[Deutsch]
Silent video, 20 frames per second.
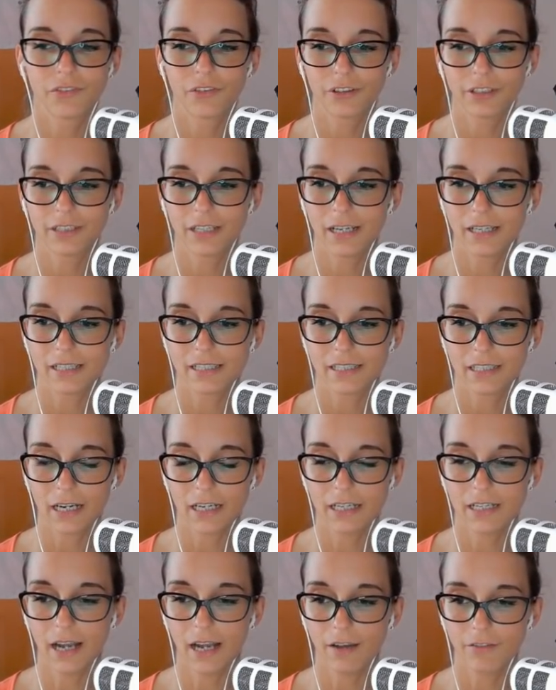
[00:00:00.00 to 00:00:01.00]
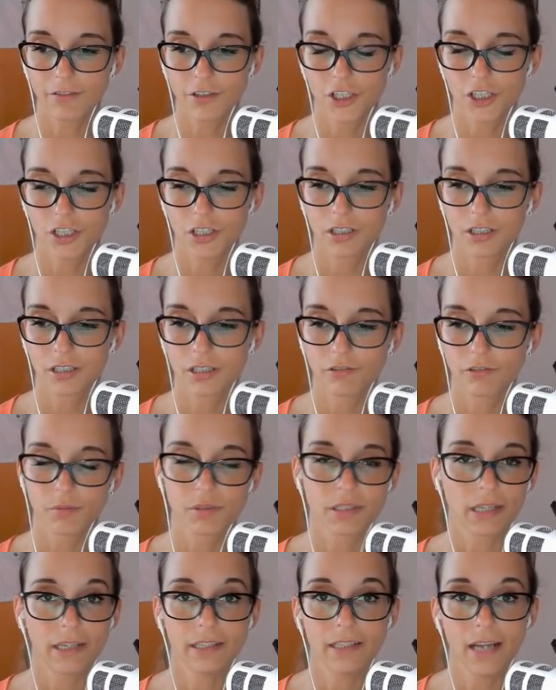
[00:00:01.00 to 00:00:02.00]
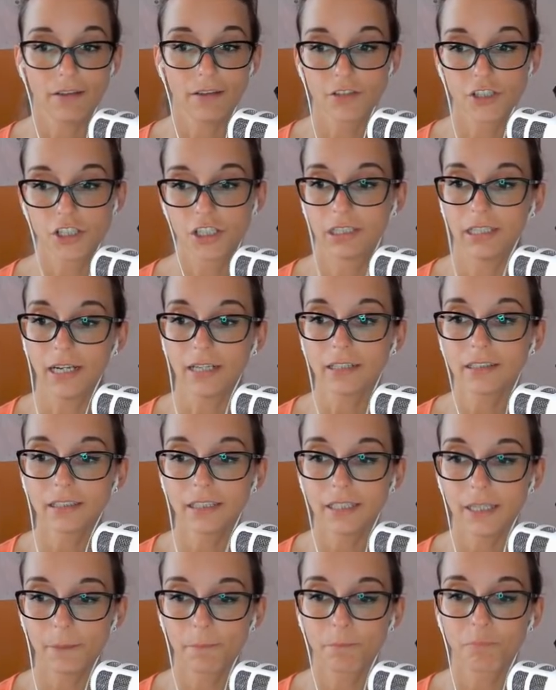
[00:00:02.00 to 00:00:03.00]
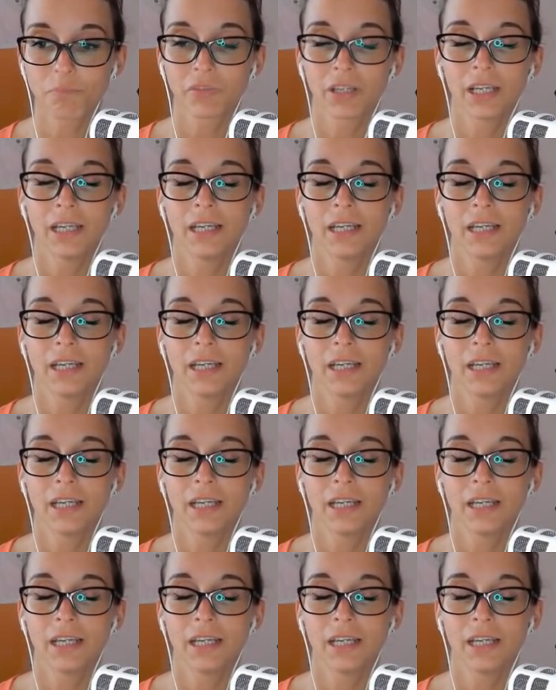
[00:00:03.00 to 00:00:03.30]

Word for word: von der skandinavischen, vom skandinavischen Landleben.